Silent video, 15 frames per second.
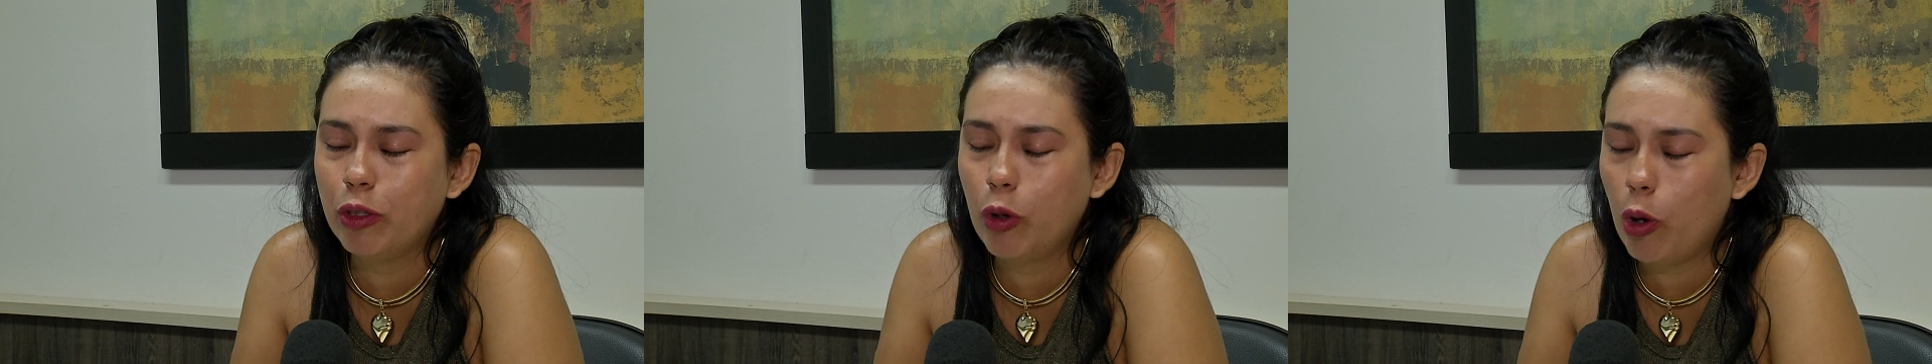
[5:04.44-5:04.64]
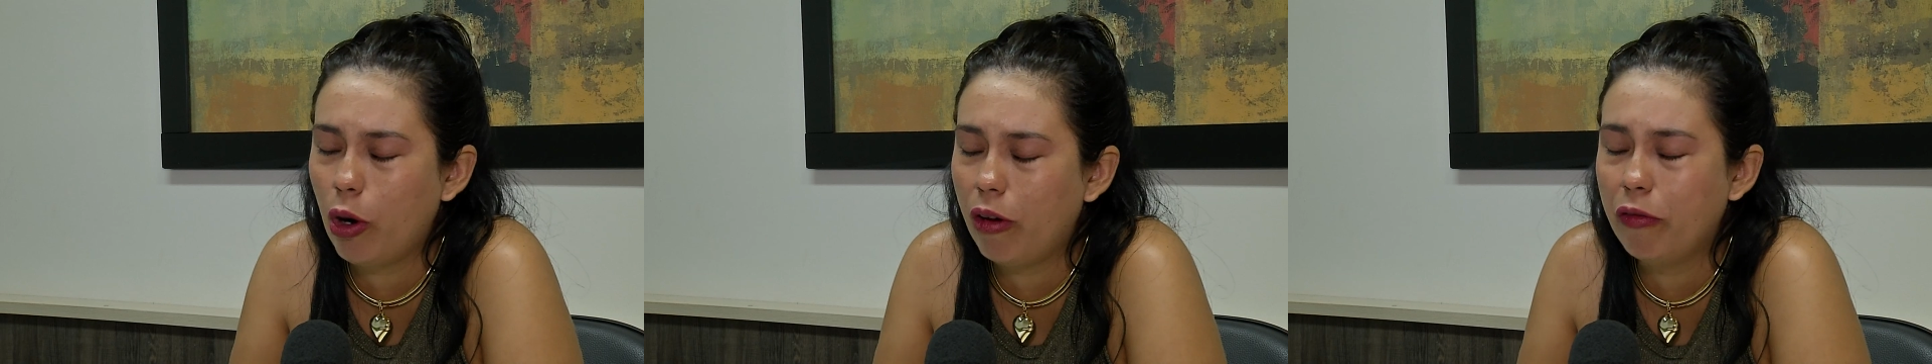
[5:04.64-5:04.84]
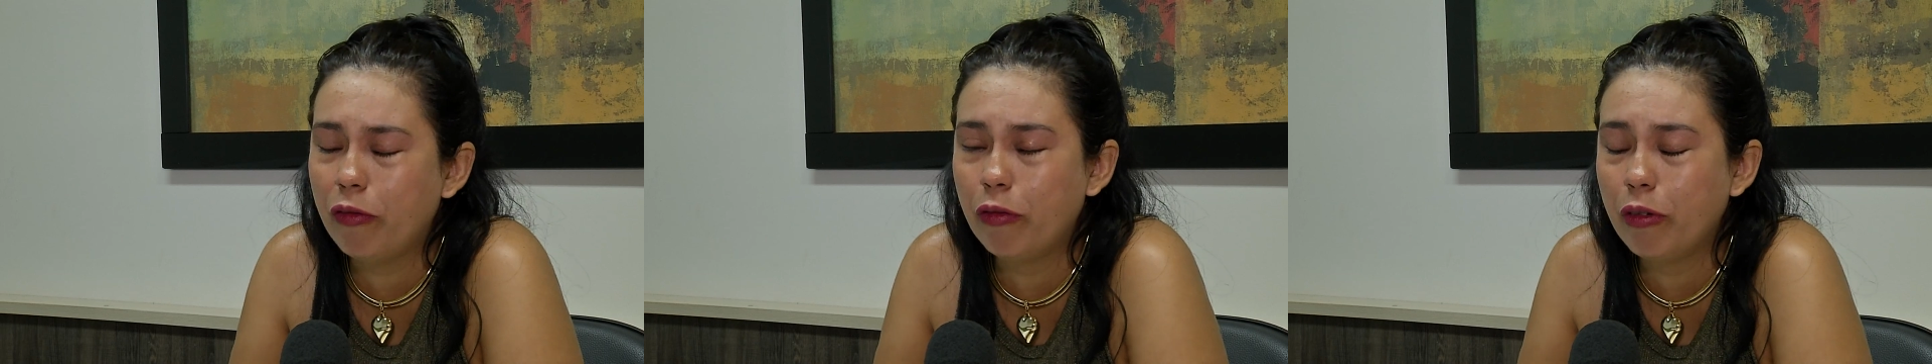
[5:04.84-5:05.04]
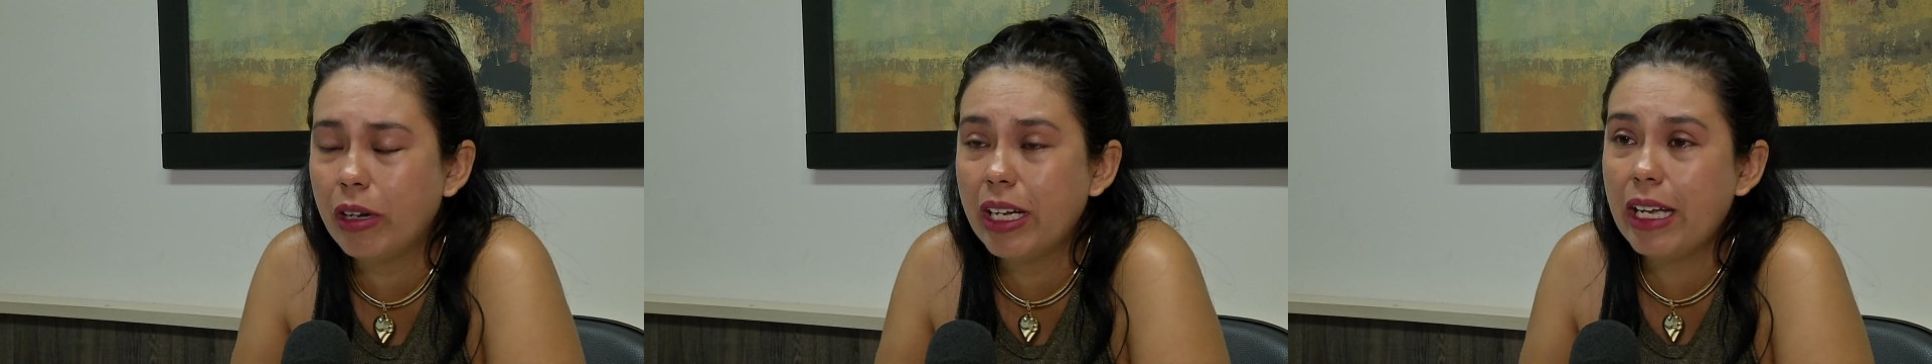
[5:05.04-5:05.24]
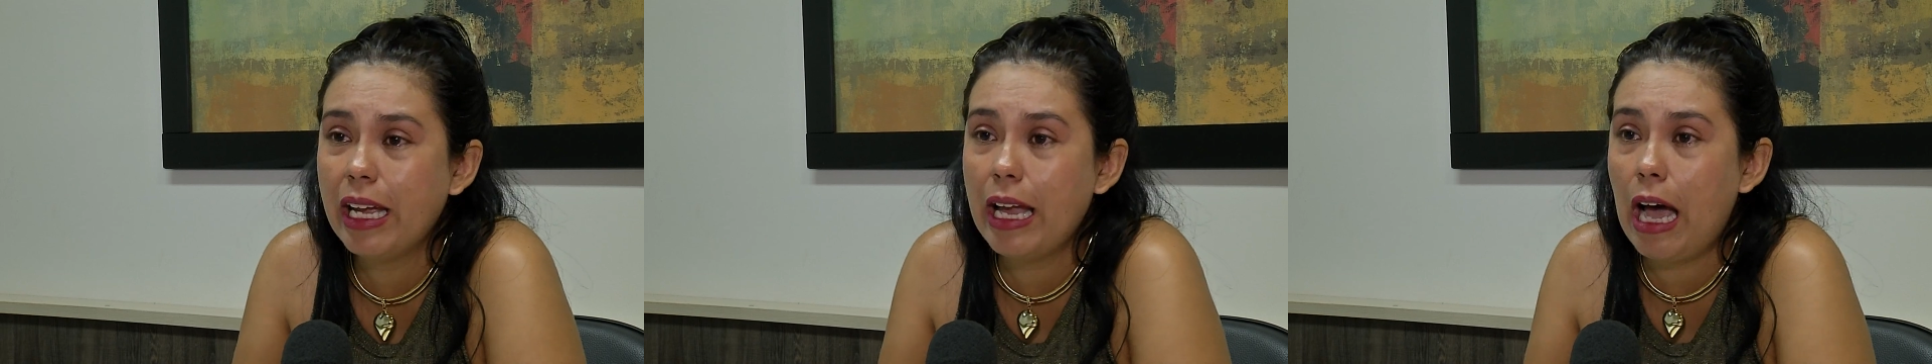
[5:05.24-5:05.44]
novo,
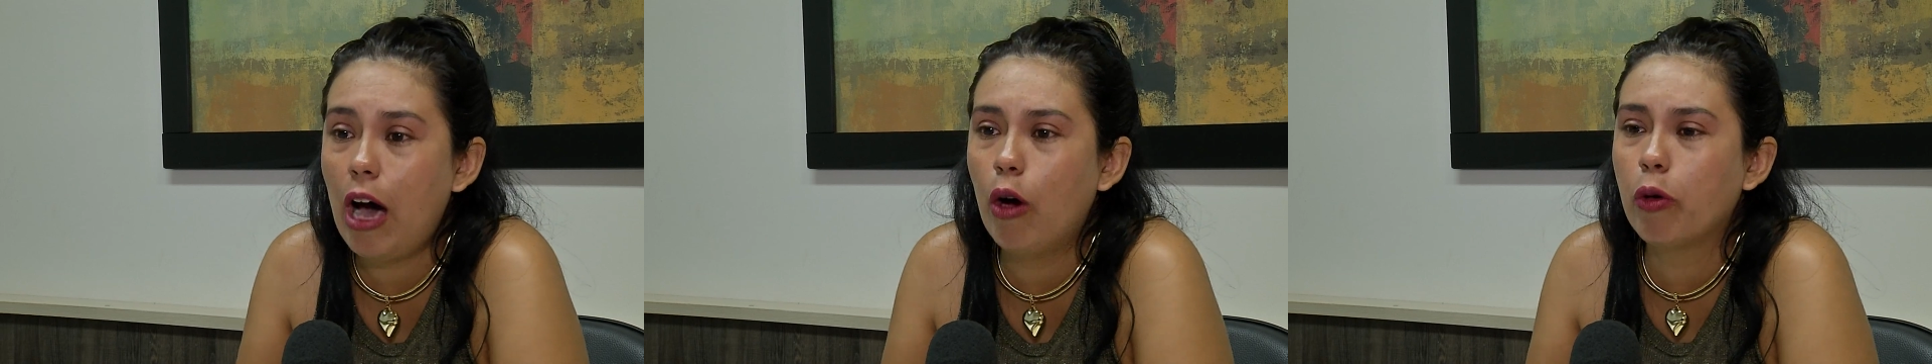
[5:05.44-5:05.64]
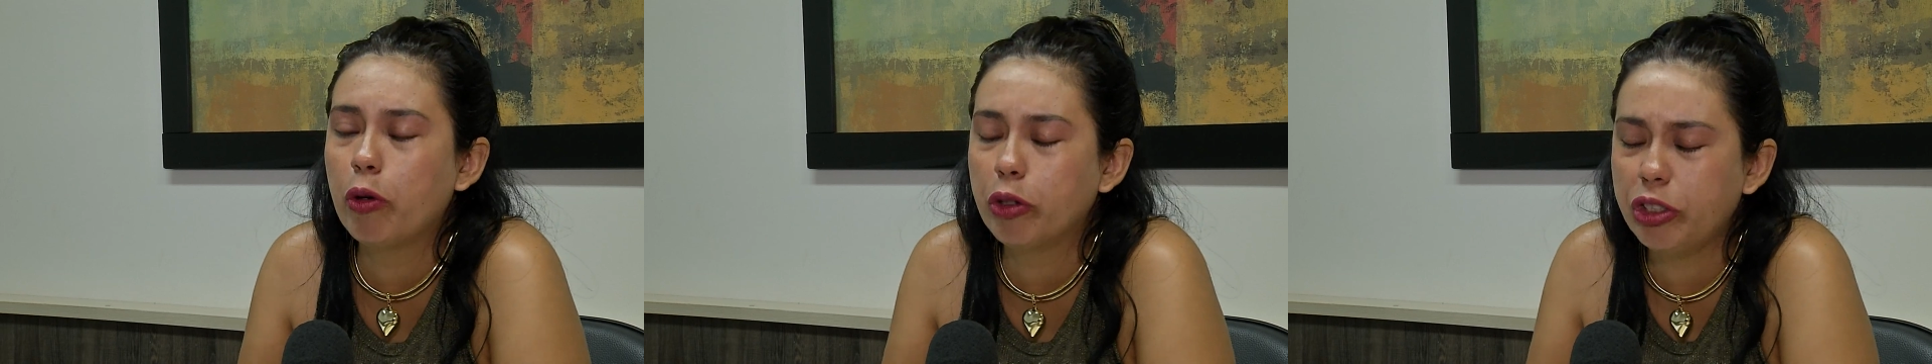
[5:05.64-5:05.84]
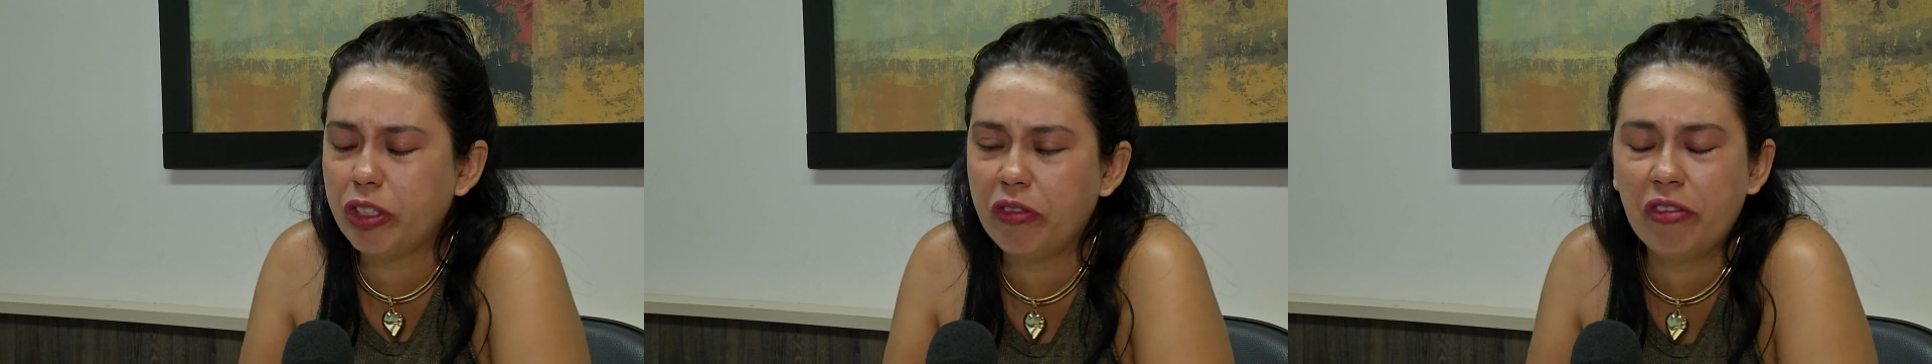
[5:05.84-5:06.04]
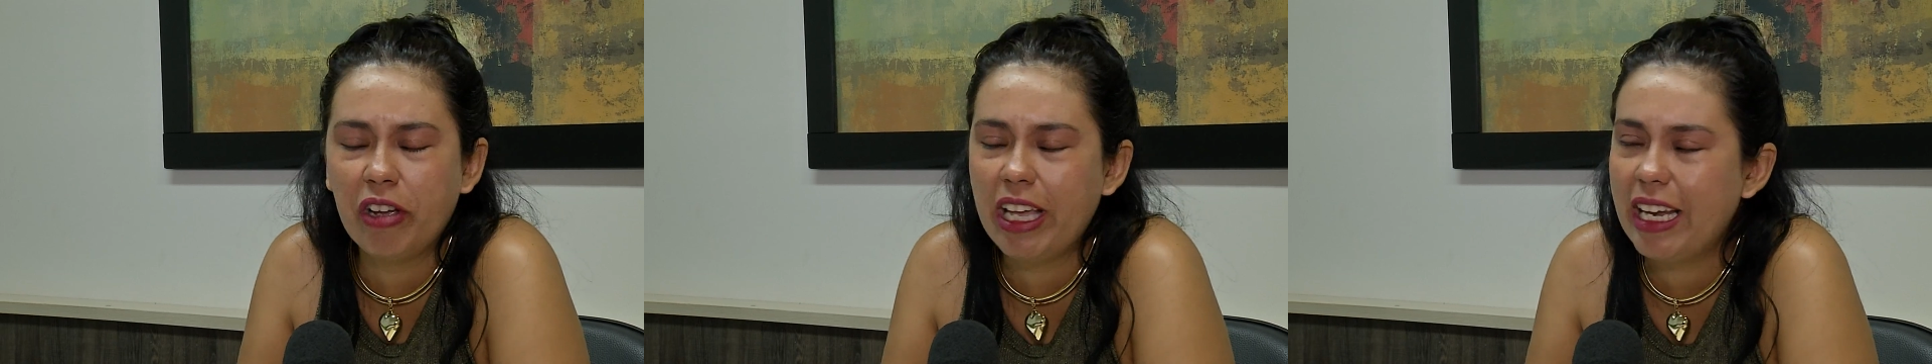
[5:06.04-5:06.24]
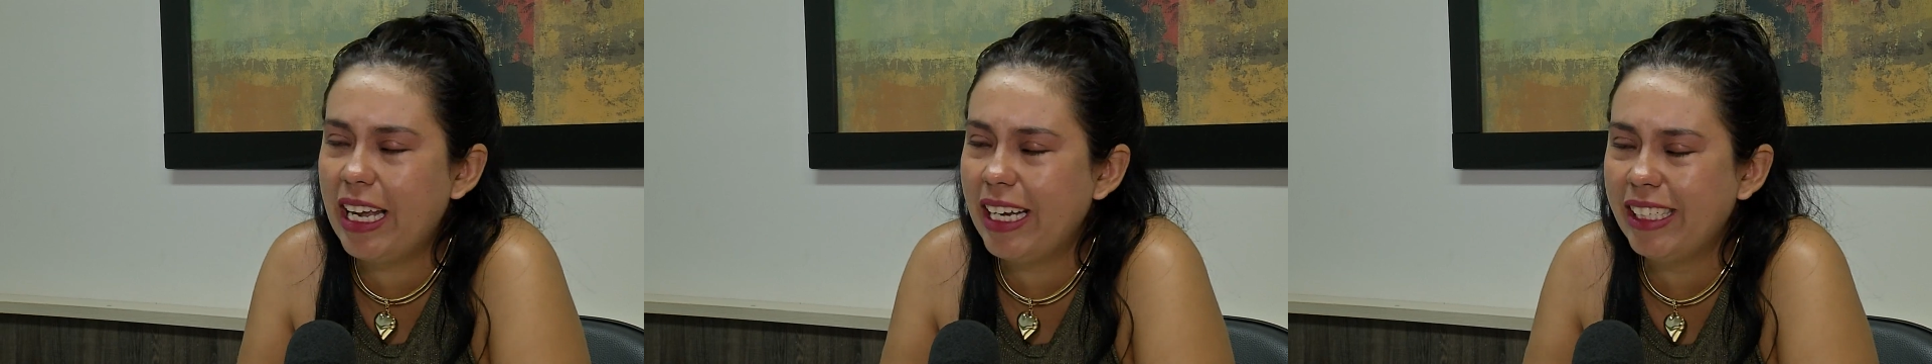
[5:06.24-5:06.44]
é algo
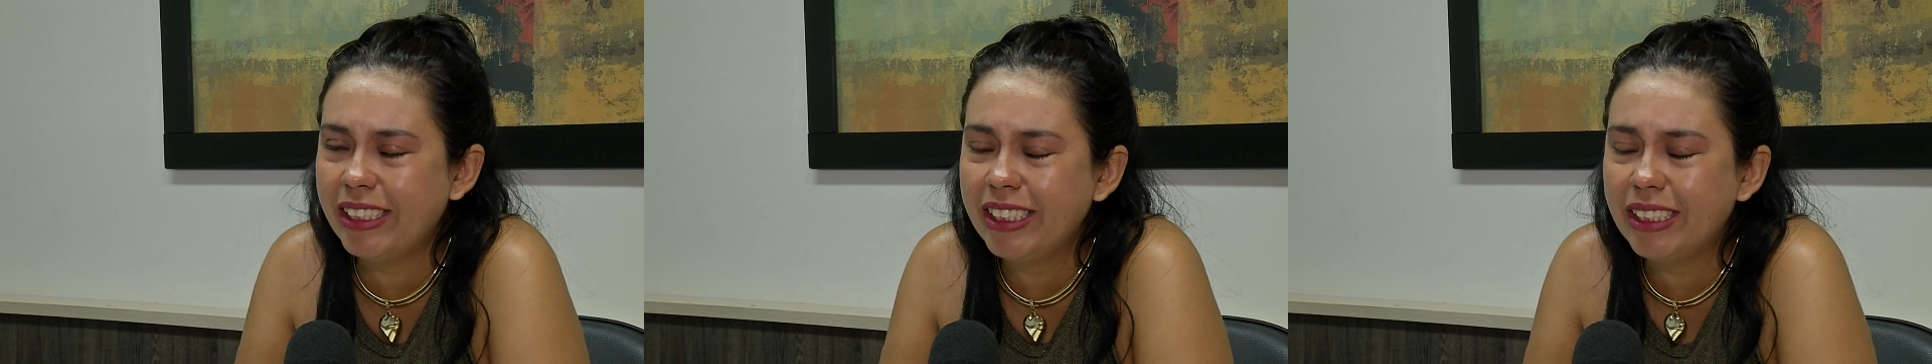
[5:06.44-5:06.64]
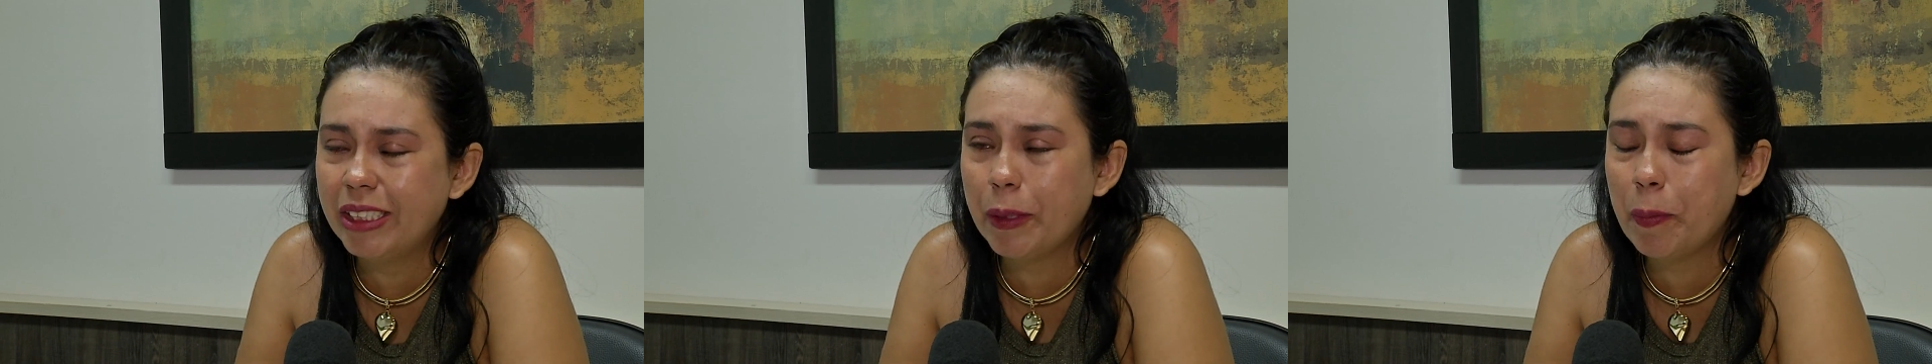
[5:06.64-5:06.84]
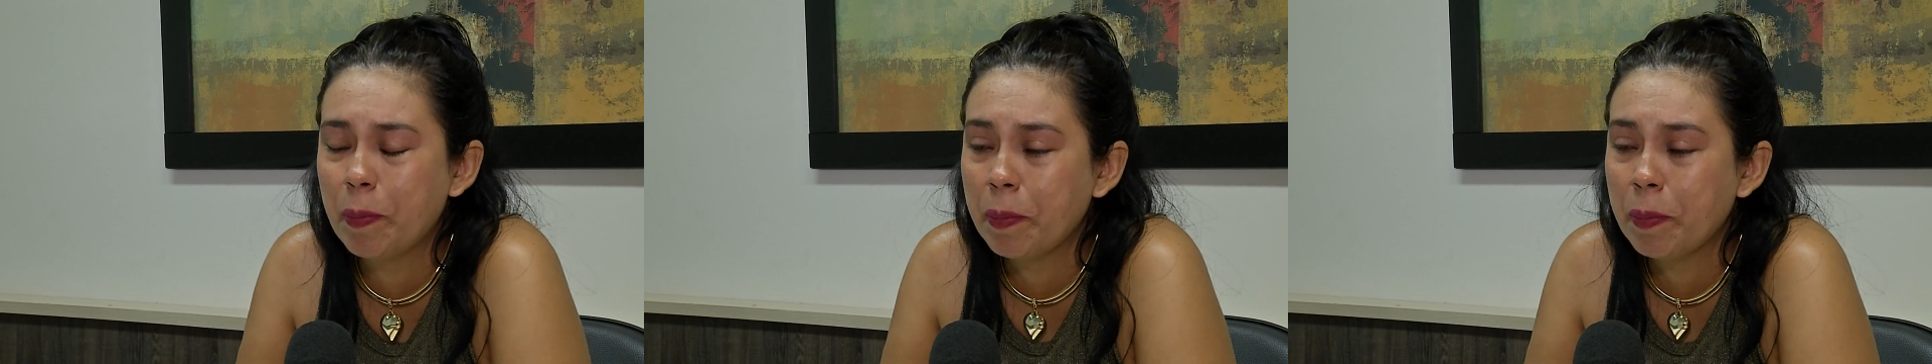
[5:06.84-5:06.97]
diferente,